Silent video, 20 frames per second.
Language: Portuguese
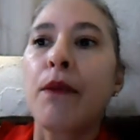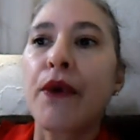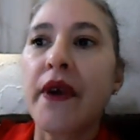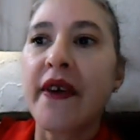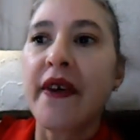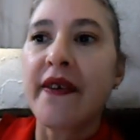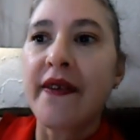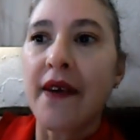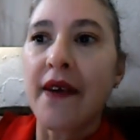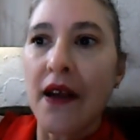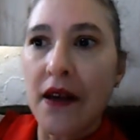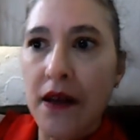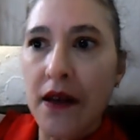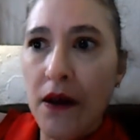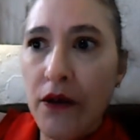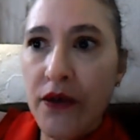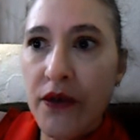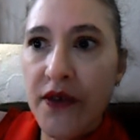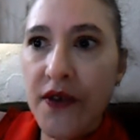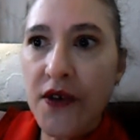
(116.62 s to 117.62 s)
Porque se ele
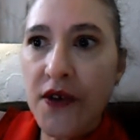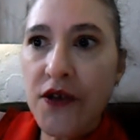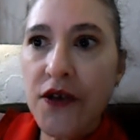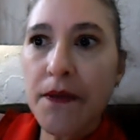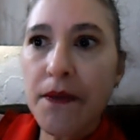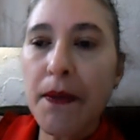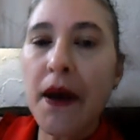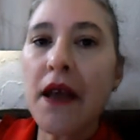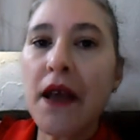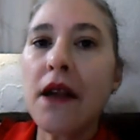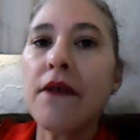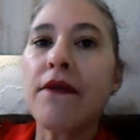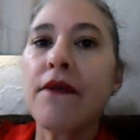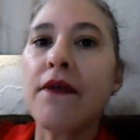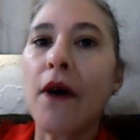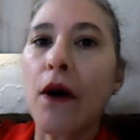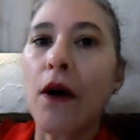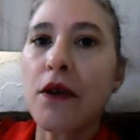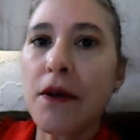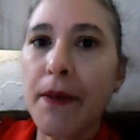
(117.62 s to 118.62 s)
não se sentir bem, ele
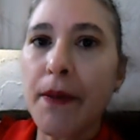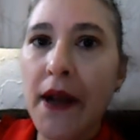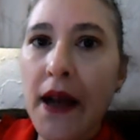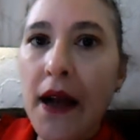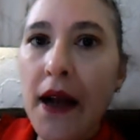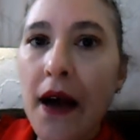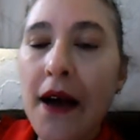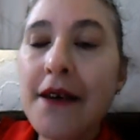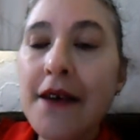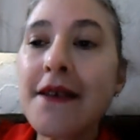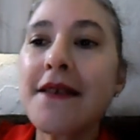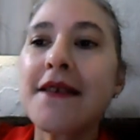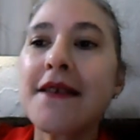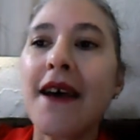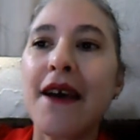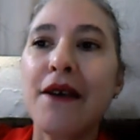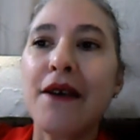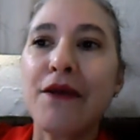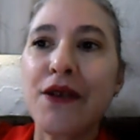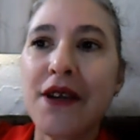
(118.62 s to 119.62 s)
volta para casa e
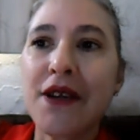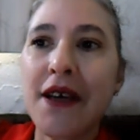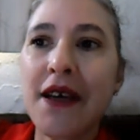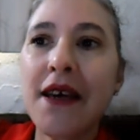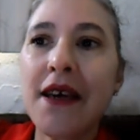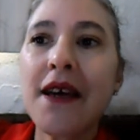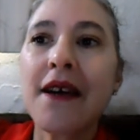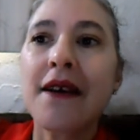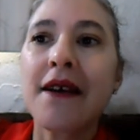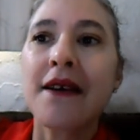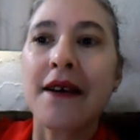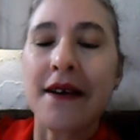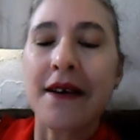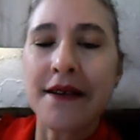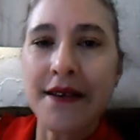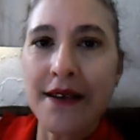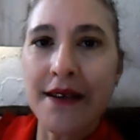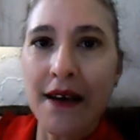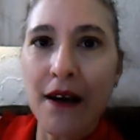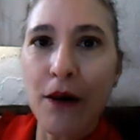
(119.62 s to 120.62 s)
aí eu vou ter que
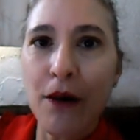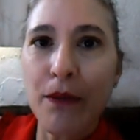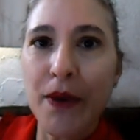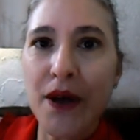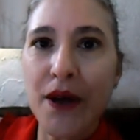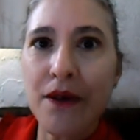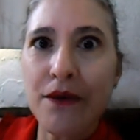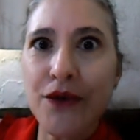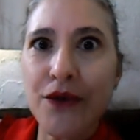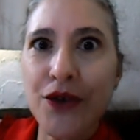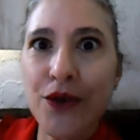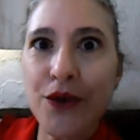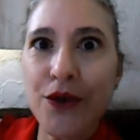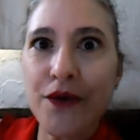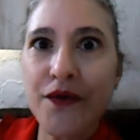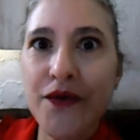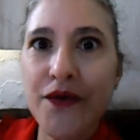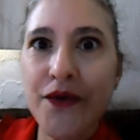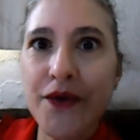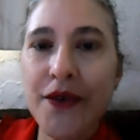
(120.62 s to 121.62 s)
cancelar o banco de
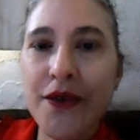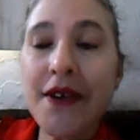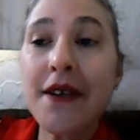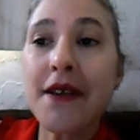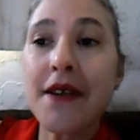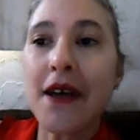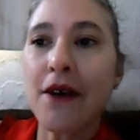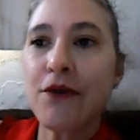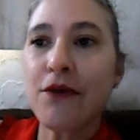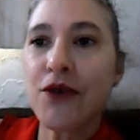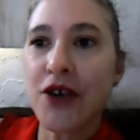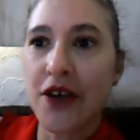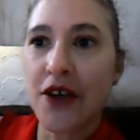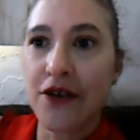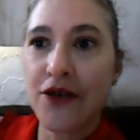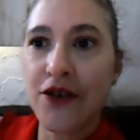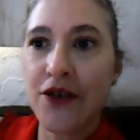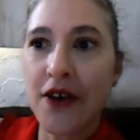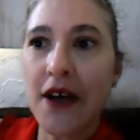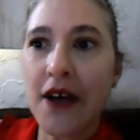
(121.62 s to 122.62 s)
novo. Então,
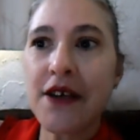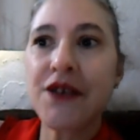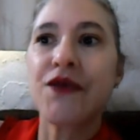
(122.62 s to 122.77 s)
gente,